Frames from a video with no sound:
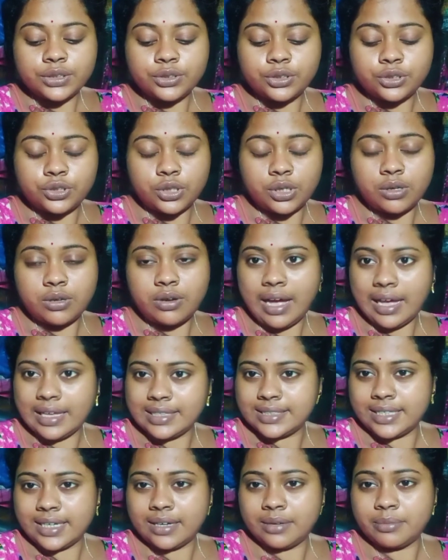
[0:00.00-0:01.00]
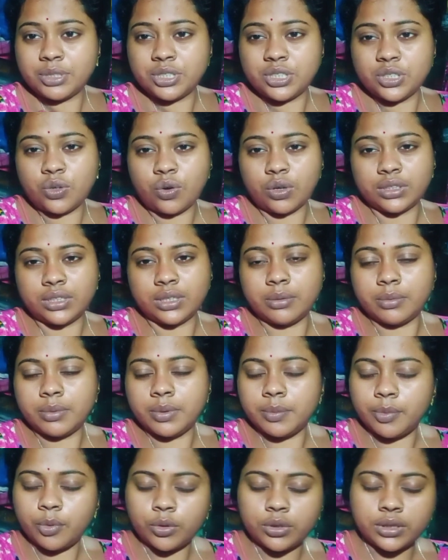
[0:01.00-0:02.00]
তো চলো আজকে আর বেশি কথা
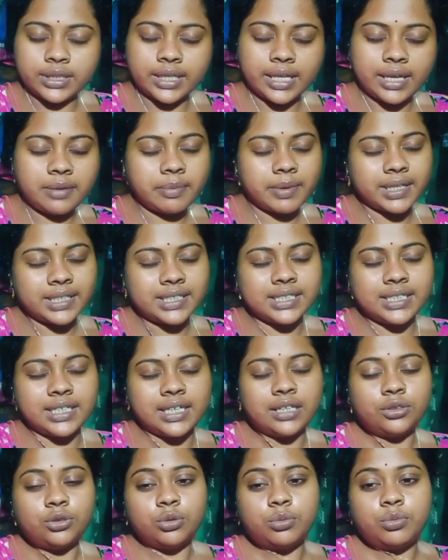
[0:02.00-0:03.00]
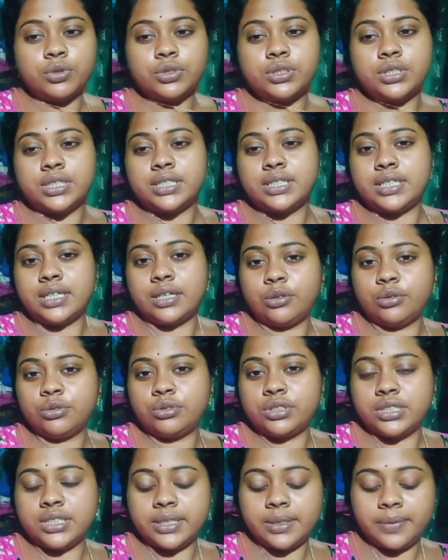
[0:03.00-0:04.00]
আমি বলতেই পারছি না তবুও চেষ্টা
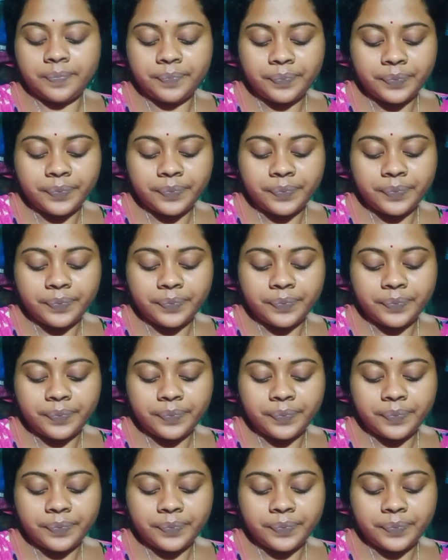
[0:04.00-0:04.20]
করছি